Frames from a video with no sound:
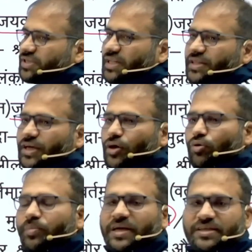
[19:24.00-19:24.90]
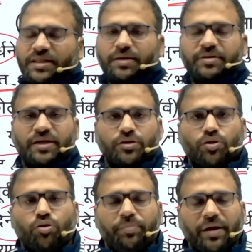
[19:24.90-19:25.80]
चलती है रुपया चलती विद्यार्थी
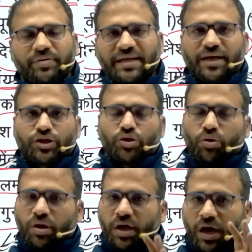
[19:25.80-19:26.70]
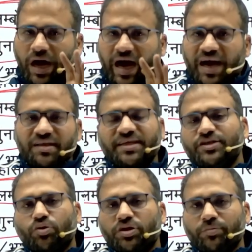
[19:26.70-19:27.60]
रुपया विद्यार्थियों आठ
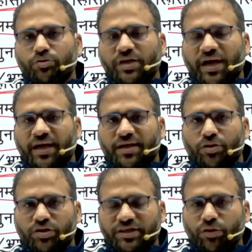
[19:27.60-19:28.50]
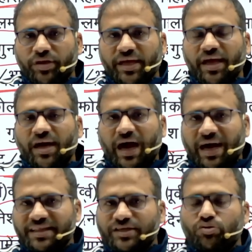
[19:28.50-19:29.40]
देशों की मुद्रा है कितनों की है आठ
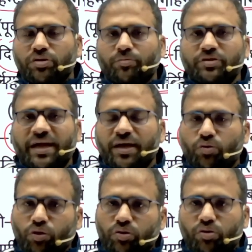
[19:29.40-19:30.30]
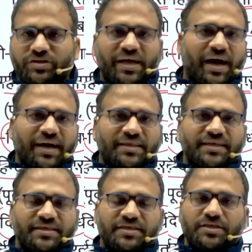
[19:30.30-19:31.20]
देशों की मुद्रा है कौन कौन से आठ देश
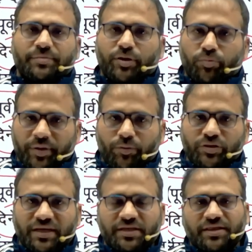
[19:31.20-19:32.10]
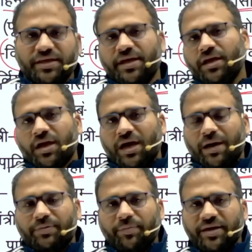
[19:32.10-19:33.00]
है जिसमें रुपया मुद्रा चलती है आप
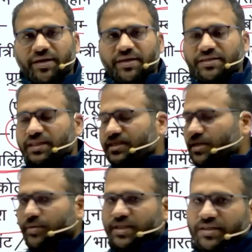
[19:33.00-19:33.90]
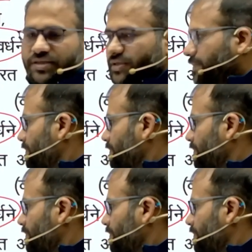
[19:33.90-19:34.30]
कमेंट करके जल्दी से बता दीजिए